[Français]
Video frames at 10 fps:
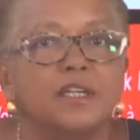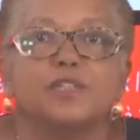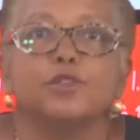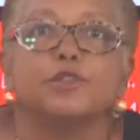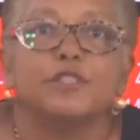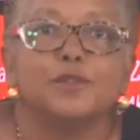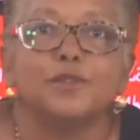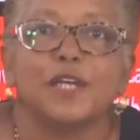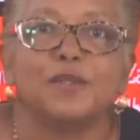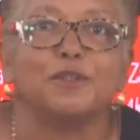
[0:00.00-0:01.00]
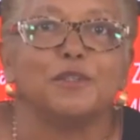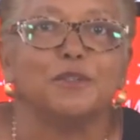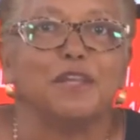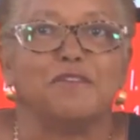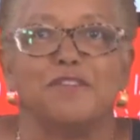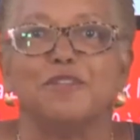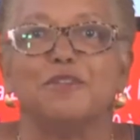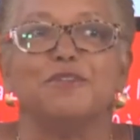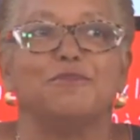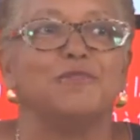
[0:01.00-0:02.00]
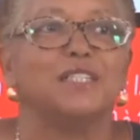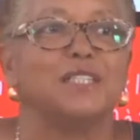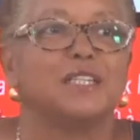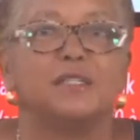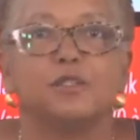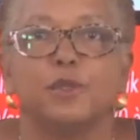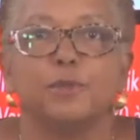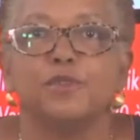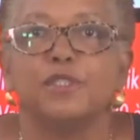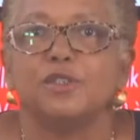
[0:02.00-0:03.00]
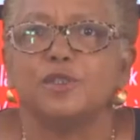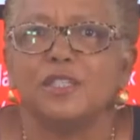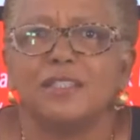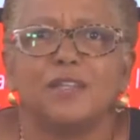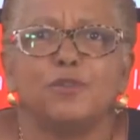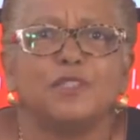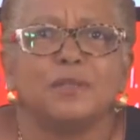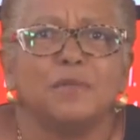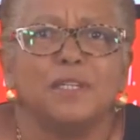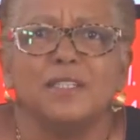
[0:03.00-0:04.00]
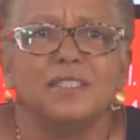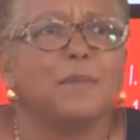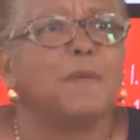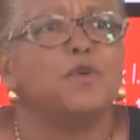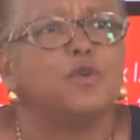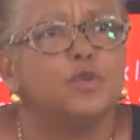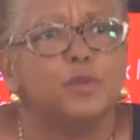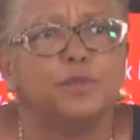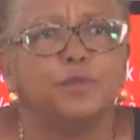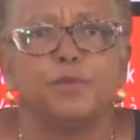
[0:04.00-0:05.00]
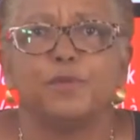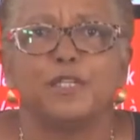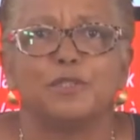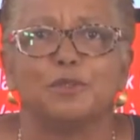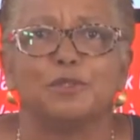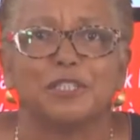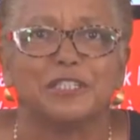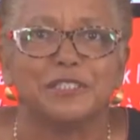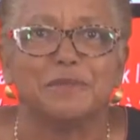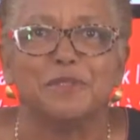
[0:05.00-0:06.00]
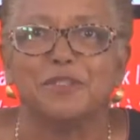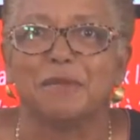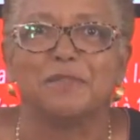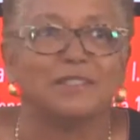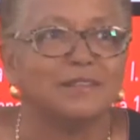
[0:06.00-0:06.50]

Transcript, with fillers: Quand on dit qu'on a, a 29 000 kits de positionnés, ça ne ressemble... C'est pas beaucoup pour une population de 35 millions d'habitants.